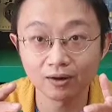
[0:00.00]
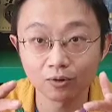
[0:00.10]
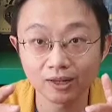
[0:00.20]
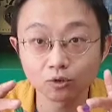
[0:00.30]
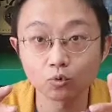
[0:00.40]
ค
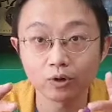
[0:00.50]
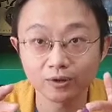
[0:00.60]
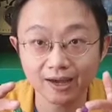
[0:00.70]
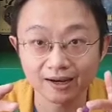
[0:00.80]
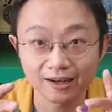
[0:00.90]
นละตัว
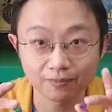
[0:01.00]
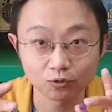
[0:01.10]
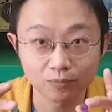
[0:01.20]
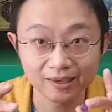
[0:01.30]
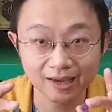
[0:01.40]
ด้วยกันนะครับ
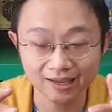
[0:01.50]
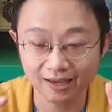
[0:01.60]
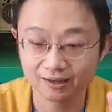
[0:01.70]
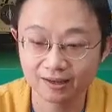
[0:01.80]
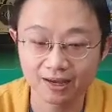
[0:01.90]
ตัวเบียเนี้
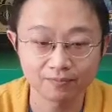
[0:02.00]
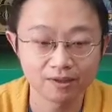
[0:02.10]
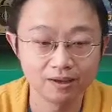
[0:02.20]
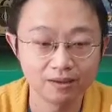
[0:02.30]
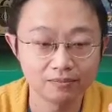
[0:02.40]
ยนะครับ
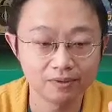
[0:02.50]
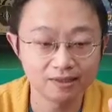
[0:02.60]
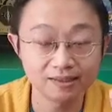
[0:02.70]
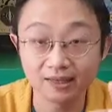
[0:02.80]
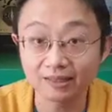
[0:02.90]
มี
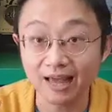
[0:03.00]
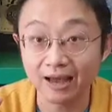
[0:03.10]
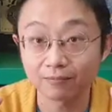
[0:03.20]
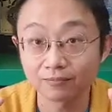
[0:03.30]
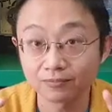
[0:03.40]
สี
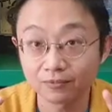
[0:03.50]
ตาม